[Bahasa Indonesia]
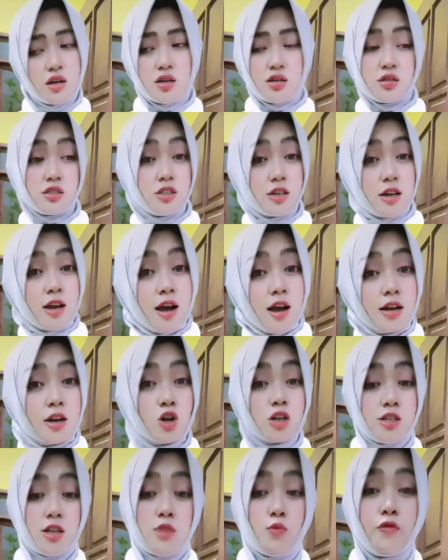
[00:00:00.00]
jenengan
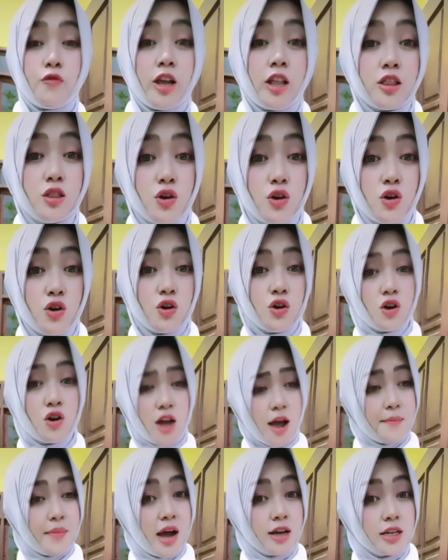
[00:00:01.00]
lho dadi wong wedok
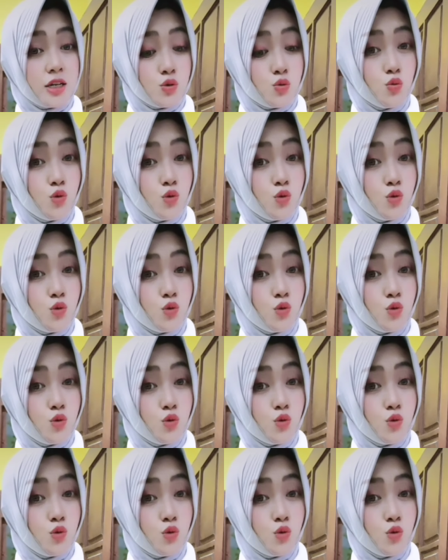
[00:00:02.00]
nampani